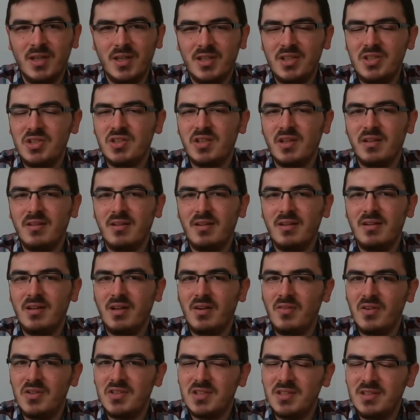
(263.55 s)
İnşallah
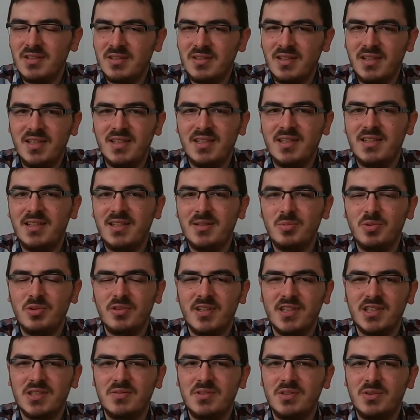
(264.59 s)
havacılıkla ilgili bu
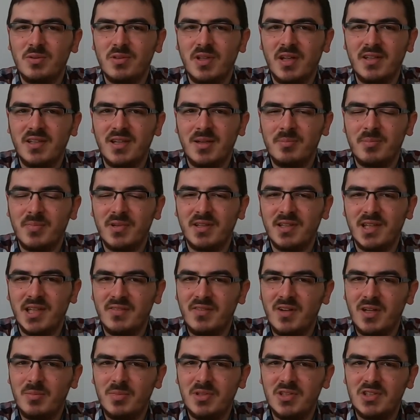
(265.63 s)
tarz videolar yapmaya
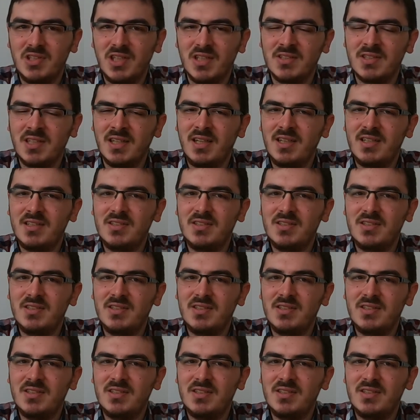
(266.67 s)
devam edeceğiz.